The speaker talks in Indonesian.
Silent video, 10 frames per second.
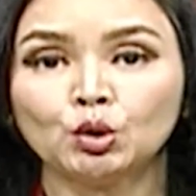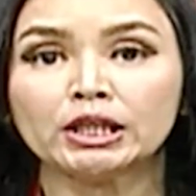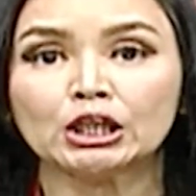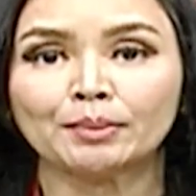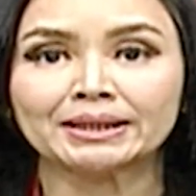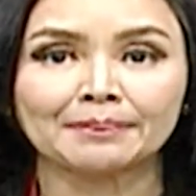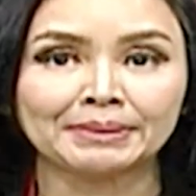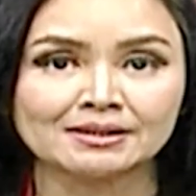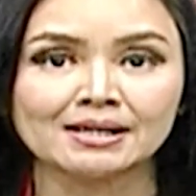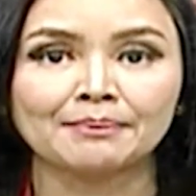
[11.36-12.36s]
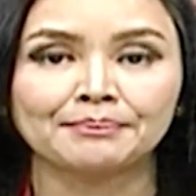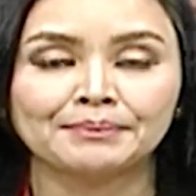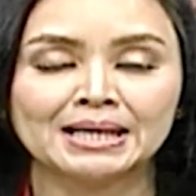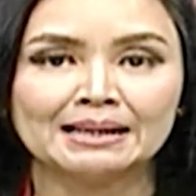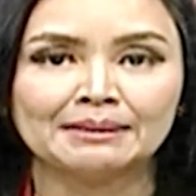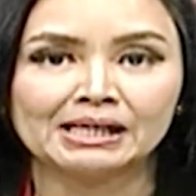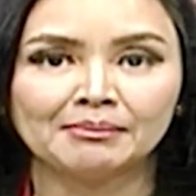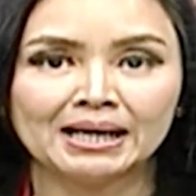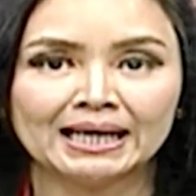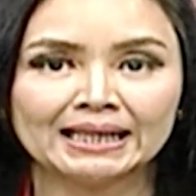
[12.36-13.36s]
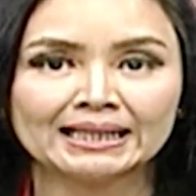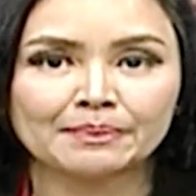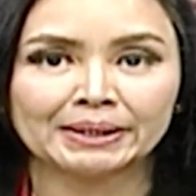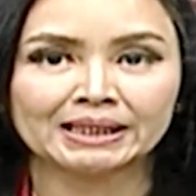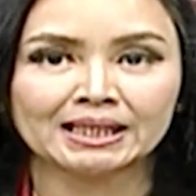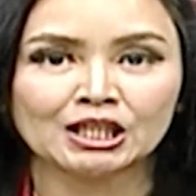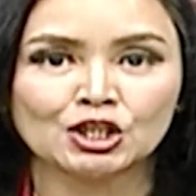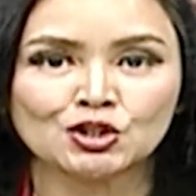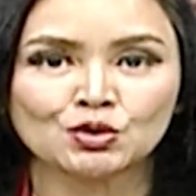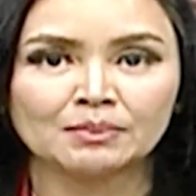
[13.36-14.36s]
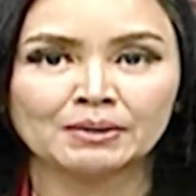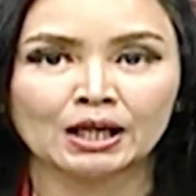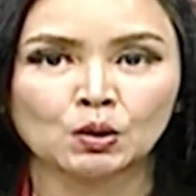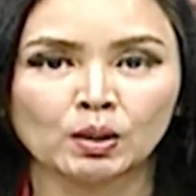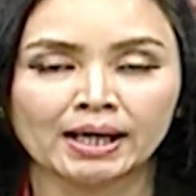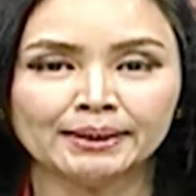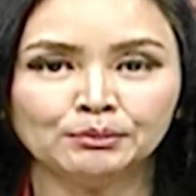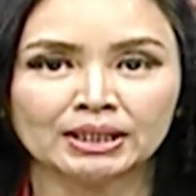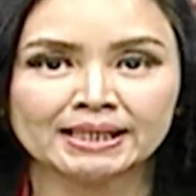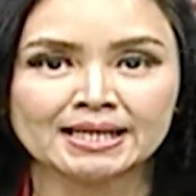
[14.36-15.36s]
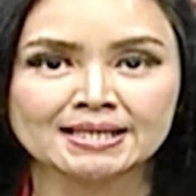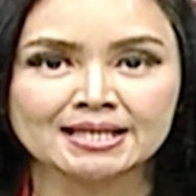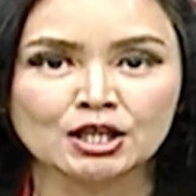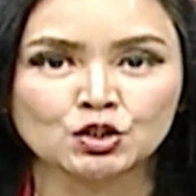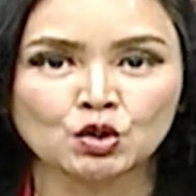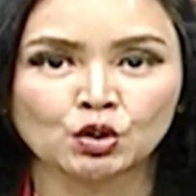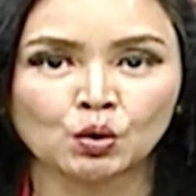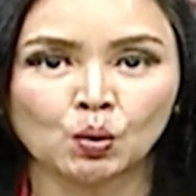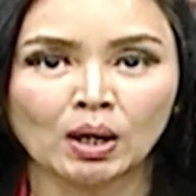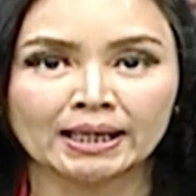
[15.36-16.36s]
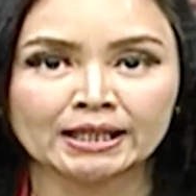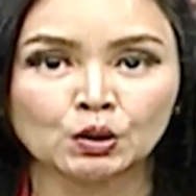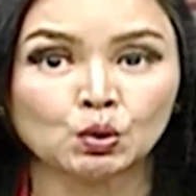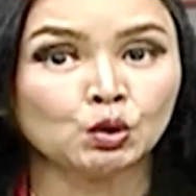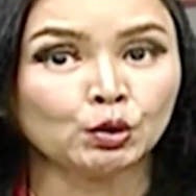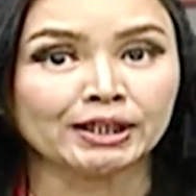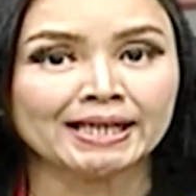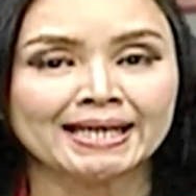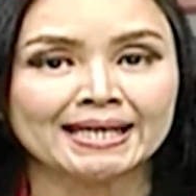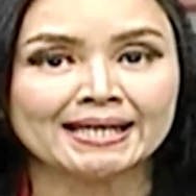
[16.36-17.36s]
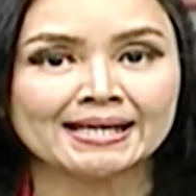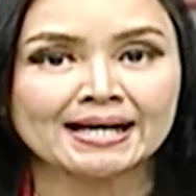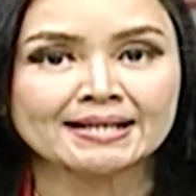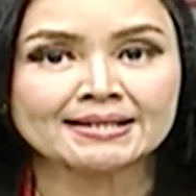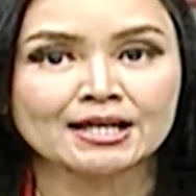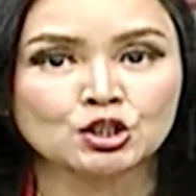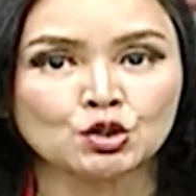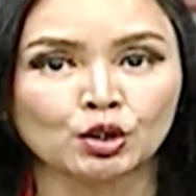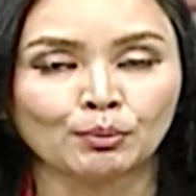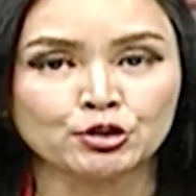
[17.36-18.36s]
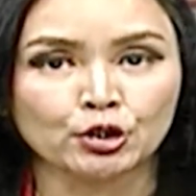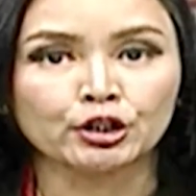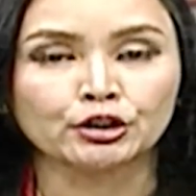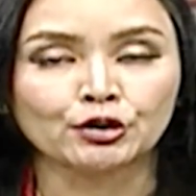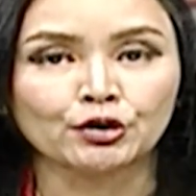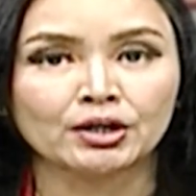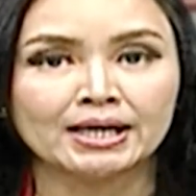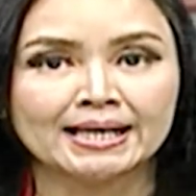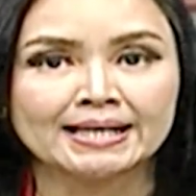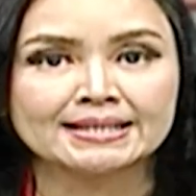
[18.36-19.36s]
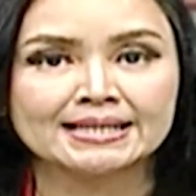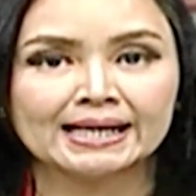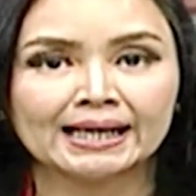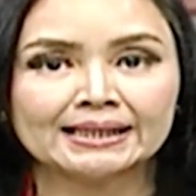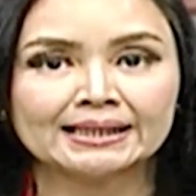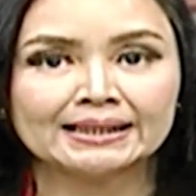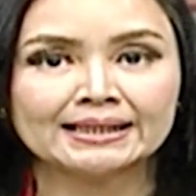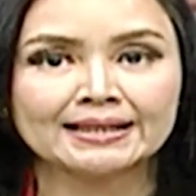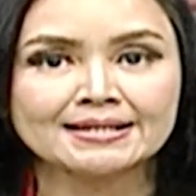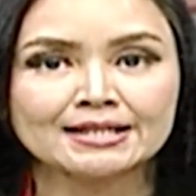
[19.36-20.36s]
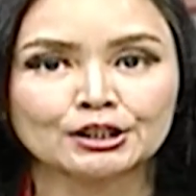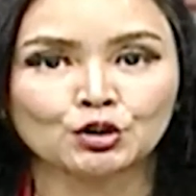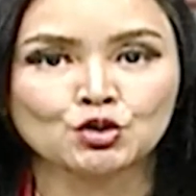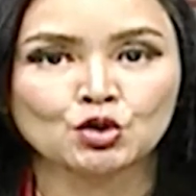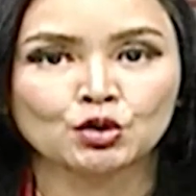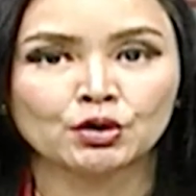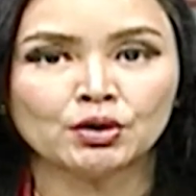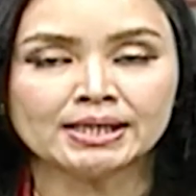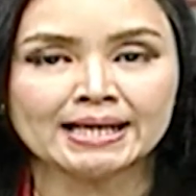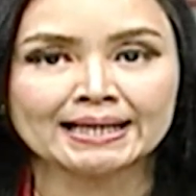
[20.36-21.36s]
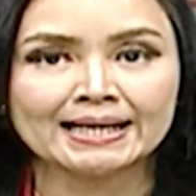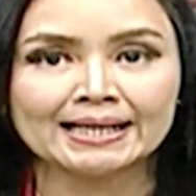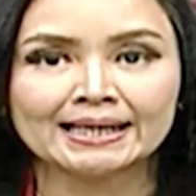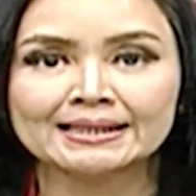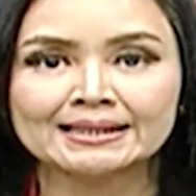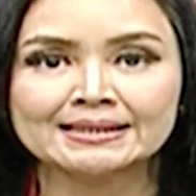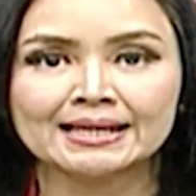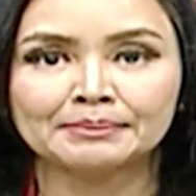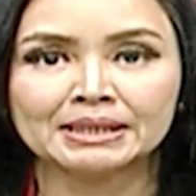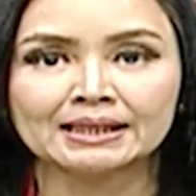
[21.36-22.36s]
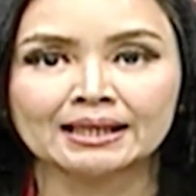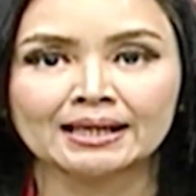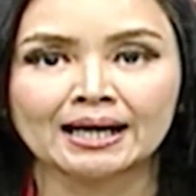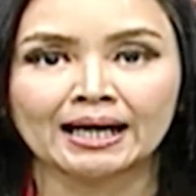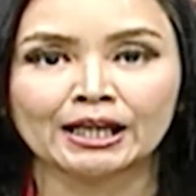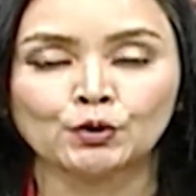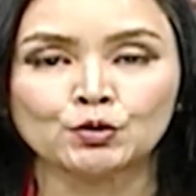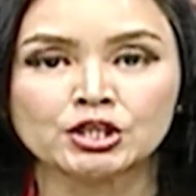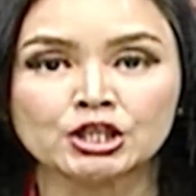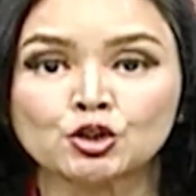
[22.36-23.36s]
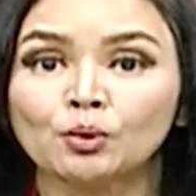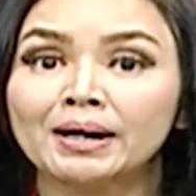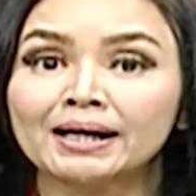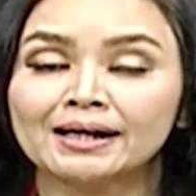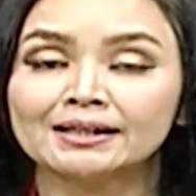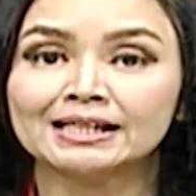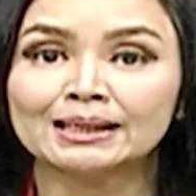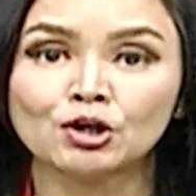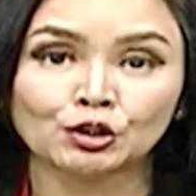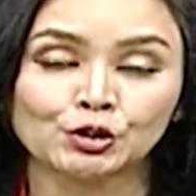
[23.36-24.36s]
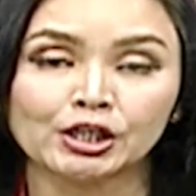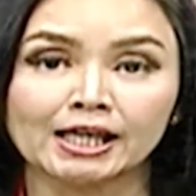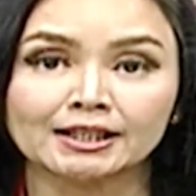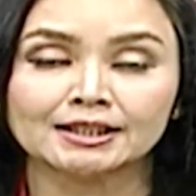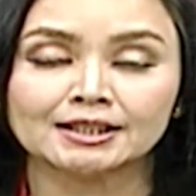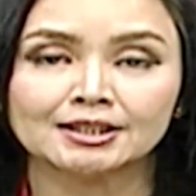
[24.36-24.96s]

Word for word: km per jam. Penambahan kecepatan ini sudah diberlakukan mulai dari stasiun Wali Kukun hingga stasiun Mojokerto. Sedangkan di lintas Kertosono ke arah Kediri dan Blitar akan diuji cobakan dalam waktu dekat.